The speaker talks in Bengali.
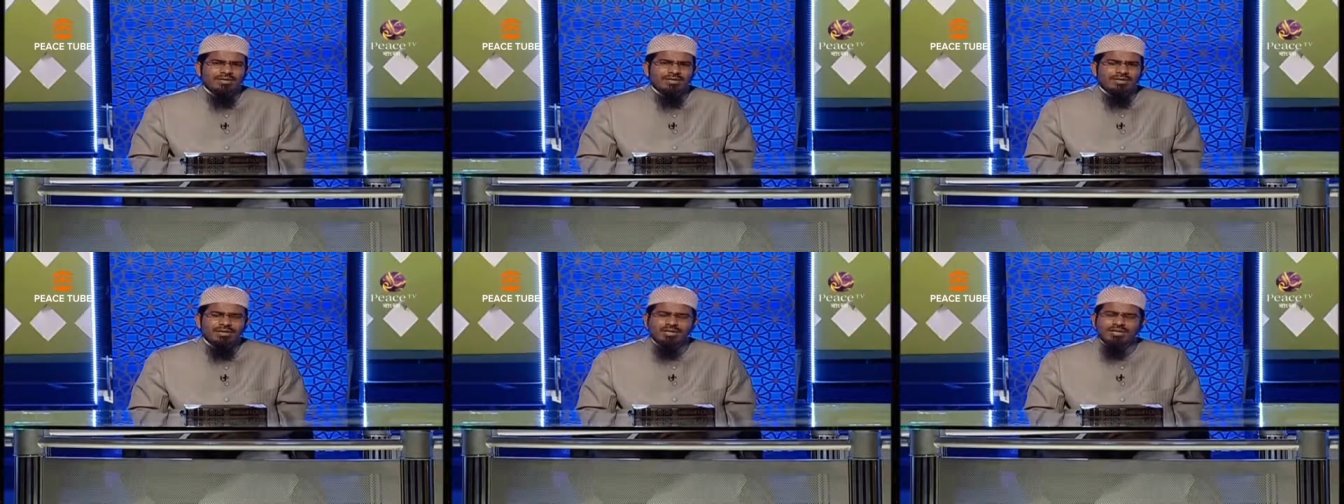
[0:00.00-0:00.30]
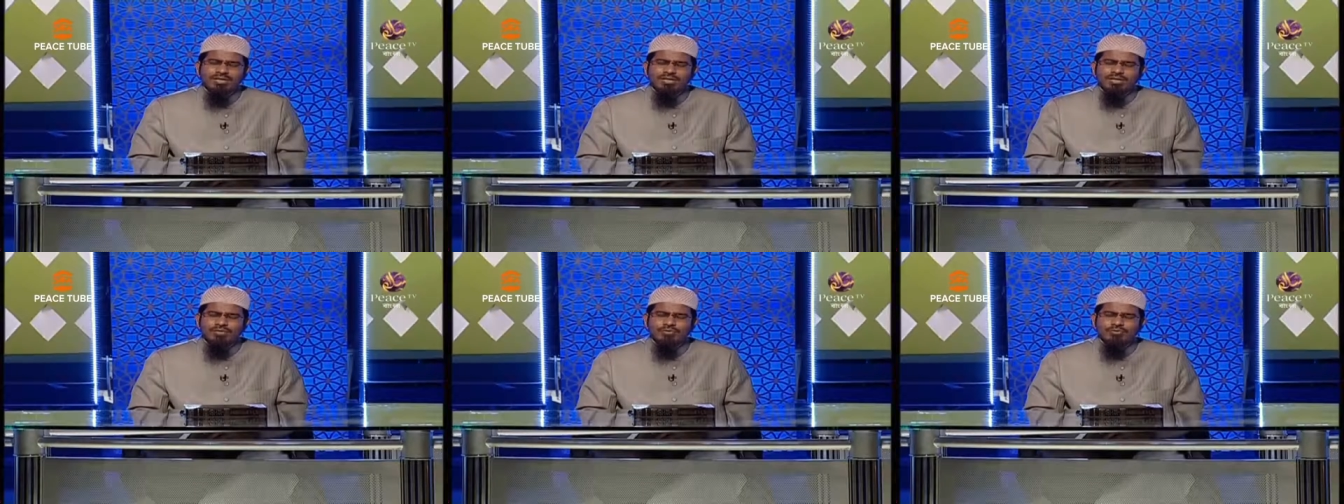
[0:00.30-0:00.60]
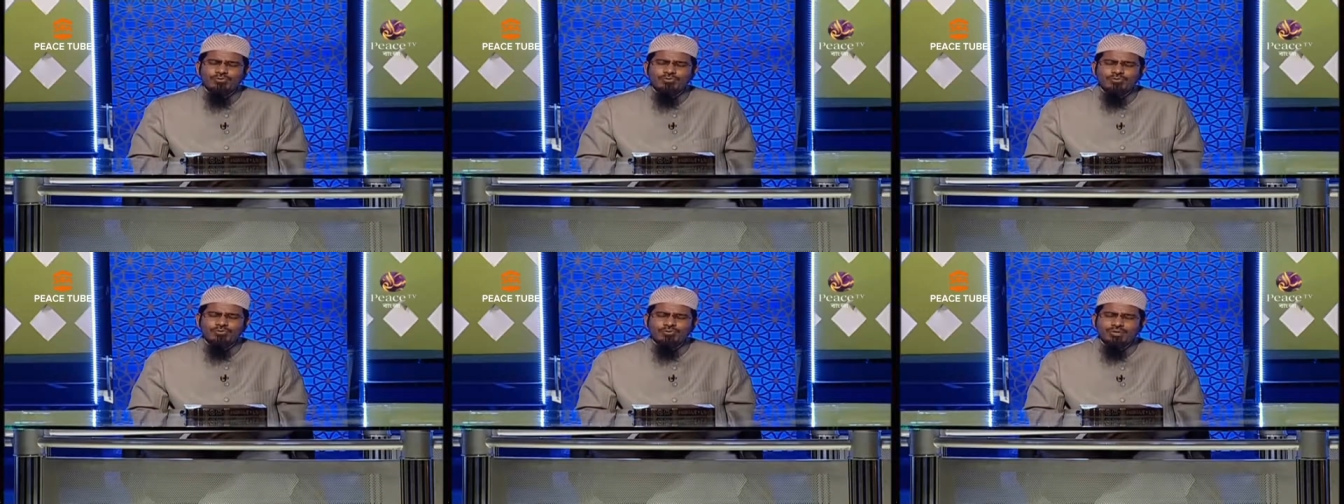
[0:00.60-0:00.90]
আল্লাহ
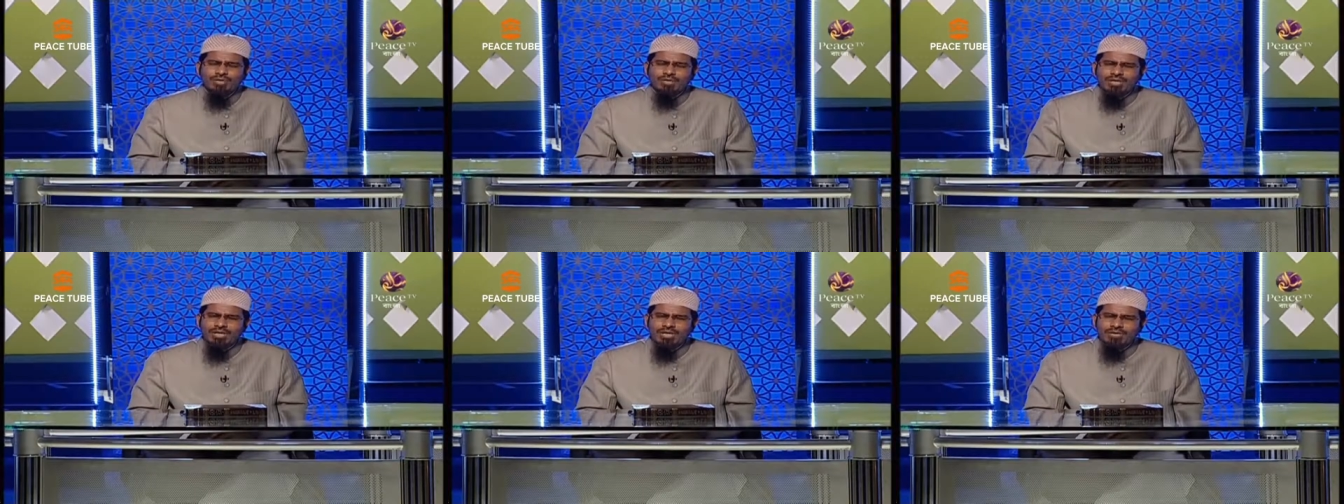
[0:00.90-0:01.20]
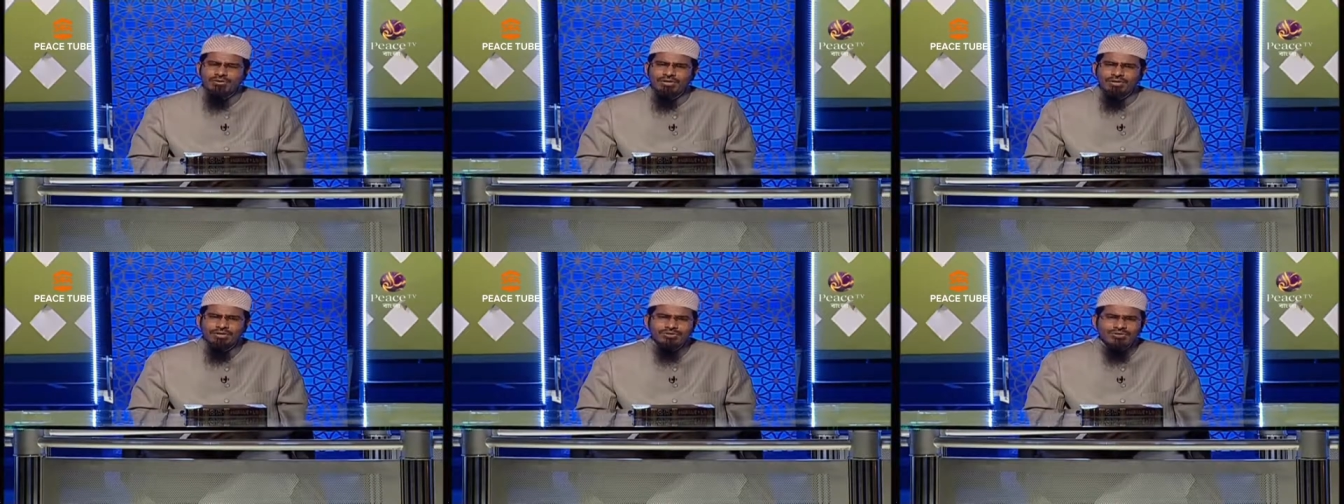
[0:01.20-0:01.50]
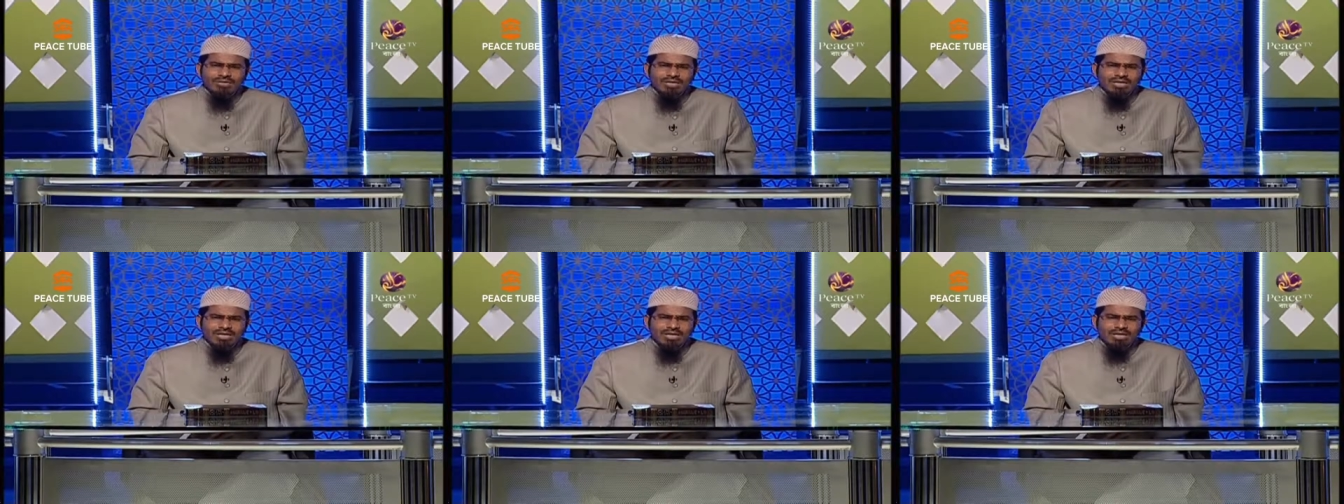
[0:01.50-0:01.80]
রসুল সাল্লাহ আলি
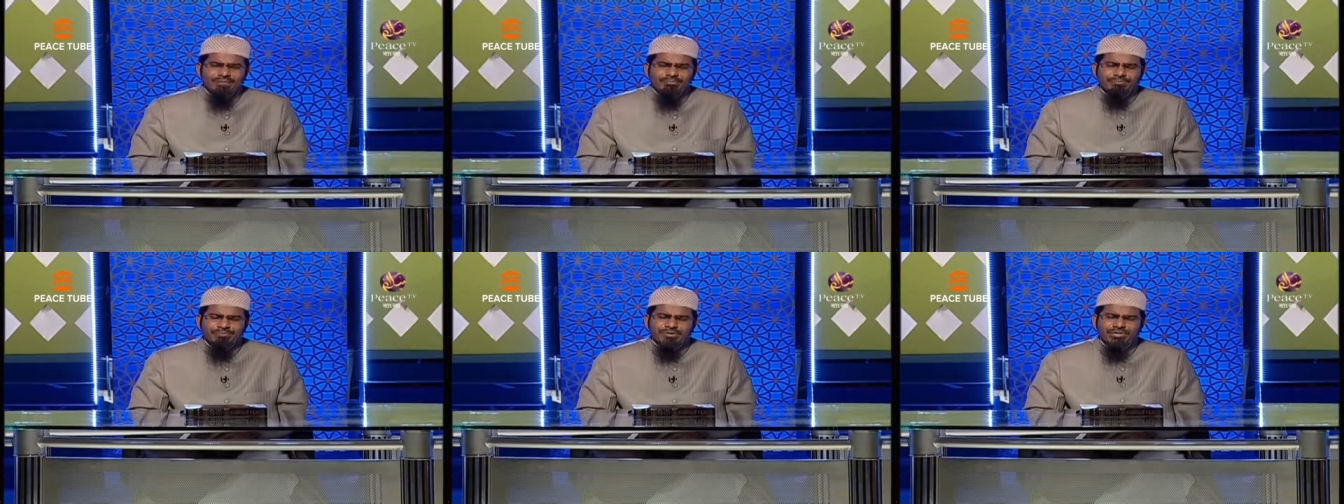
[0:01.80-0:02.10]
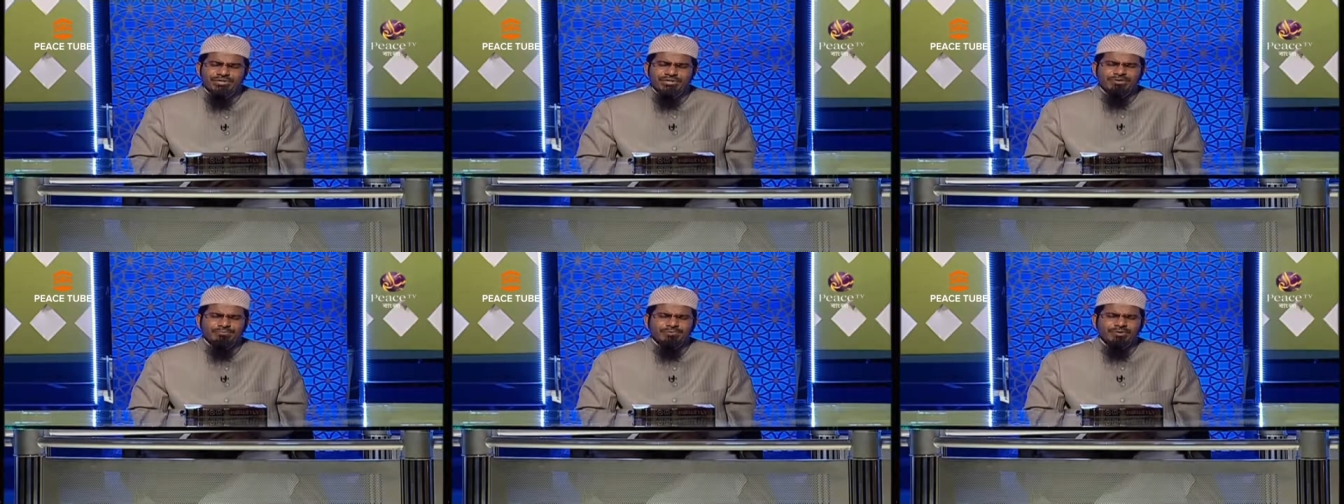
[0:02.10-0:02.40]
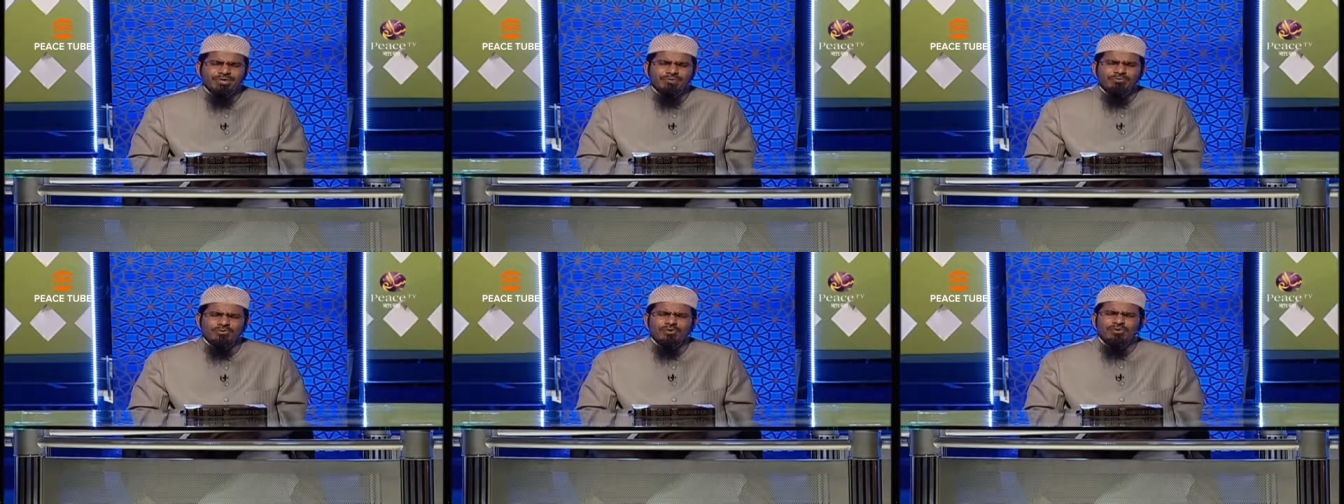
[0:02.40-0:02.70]
সাল্লাম তিনি
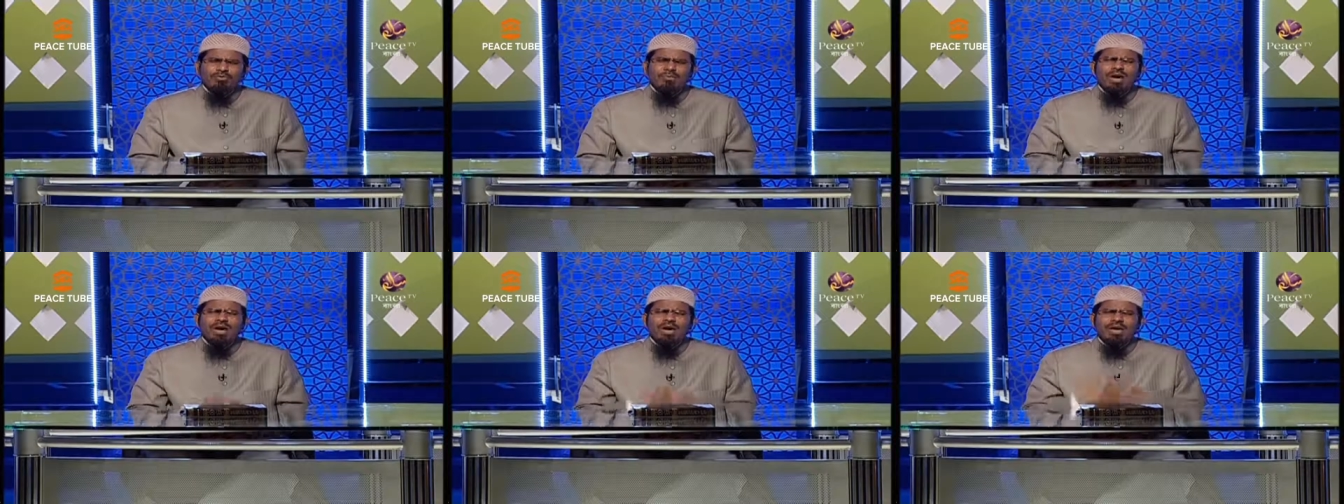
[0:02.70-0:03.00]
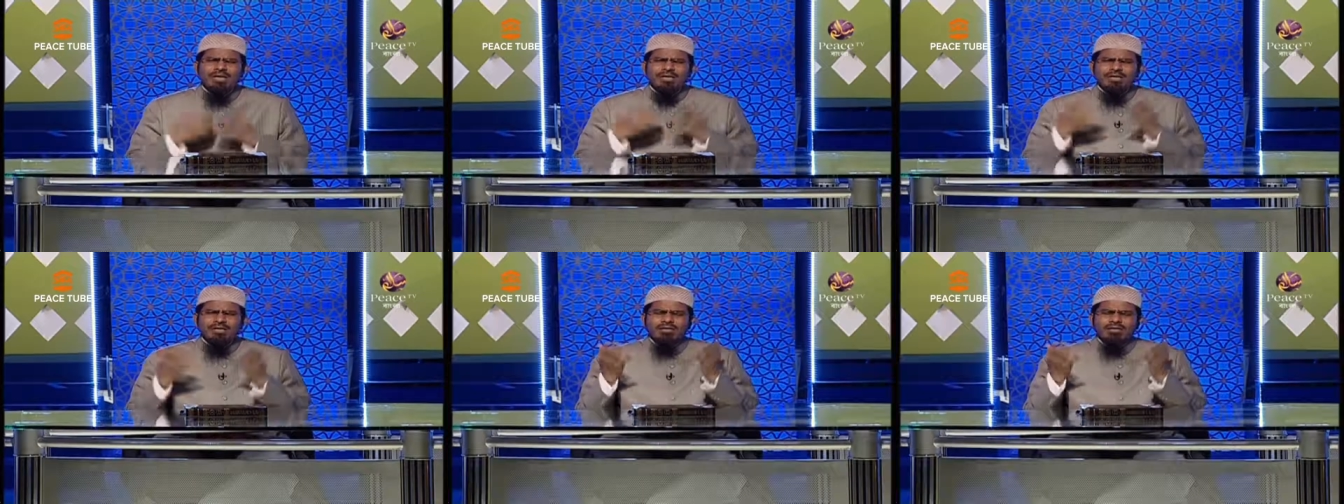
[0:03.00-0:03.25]
জীবনে বহুবার